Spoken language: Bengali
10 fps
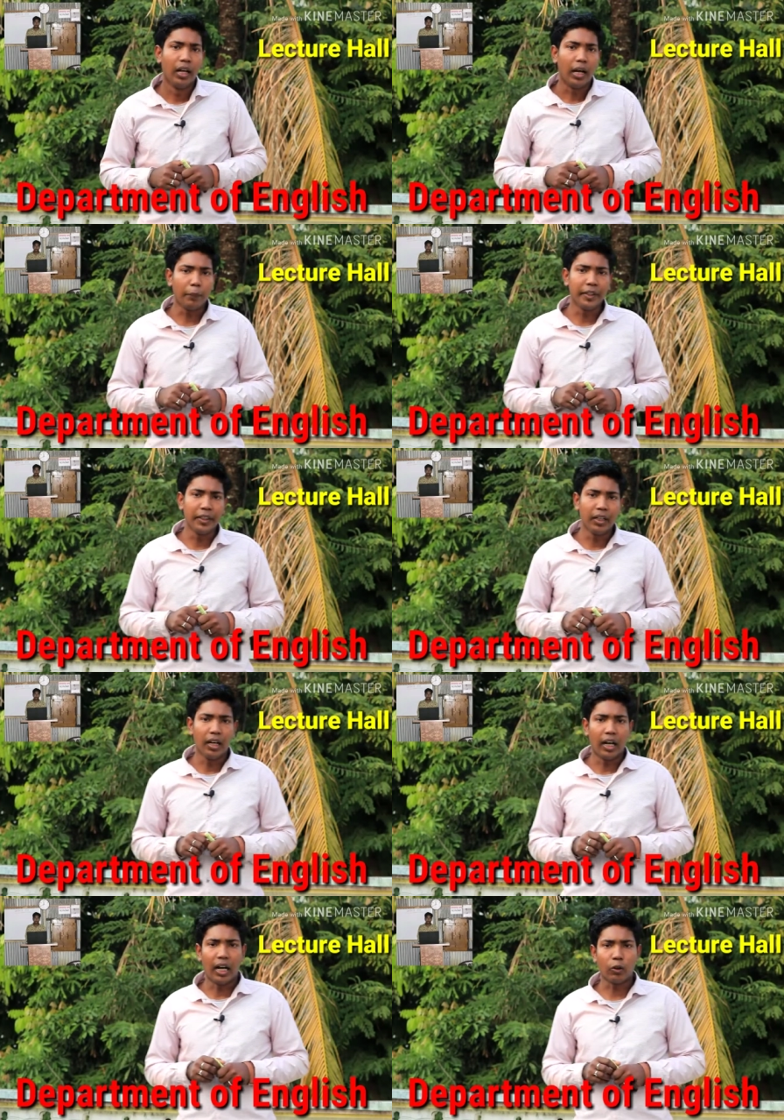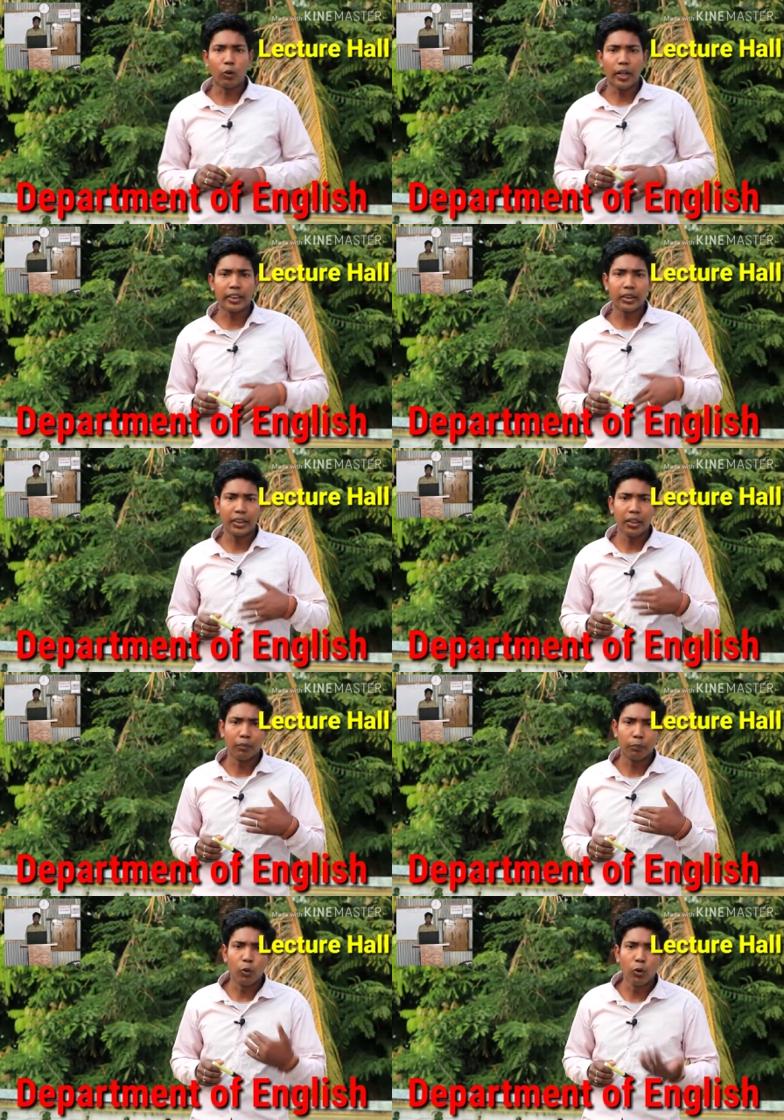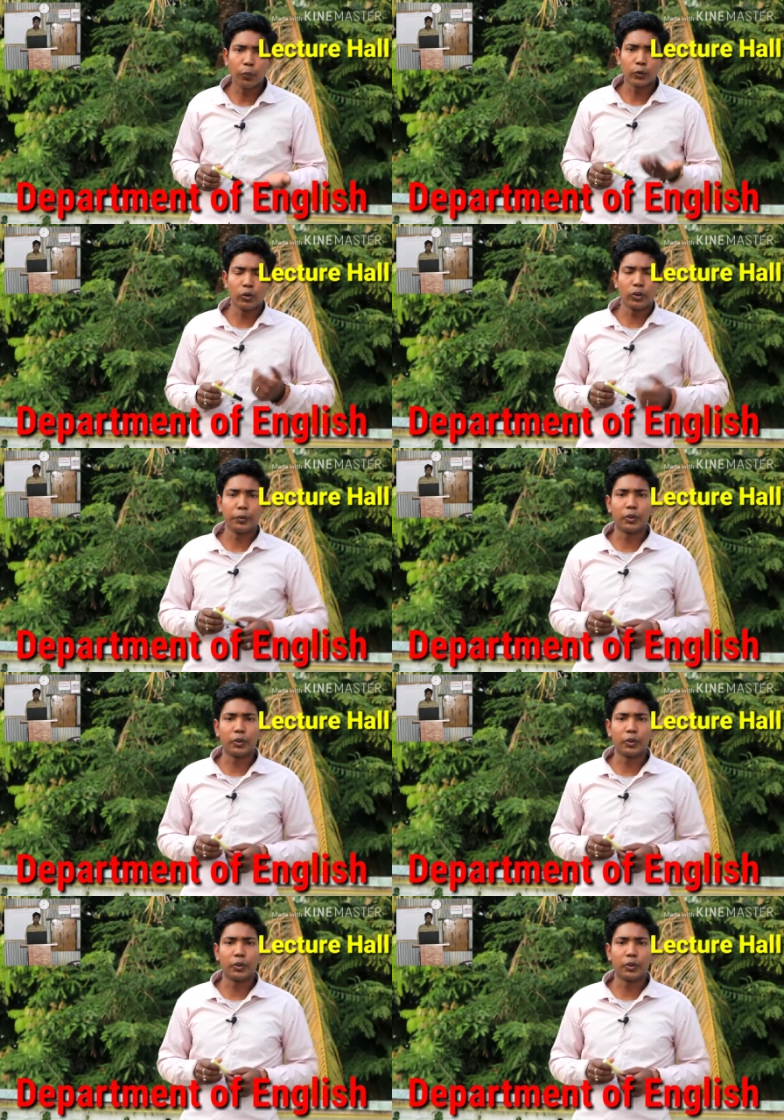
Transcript: আমি আরও কয়েকটি বহুল প্রচলিত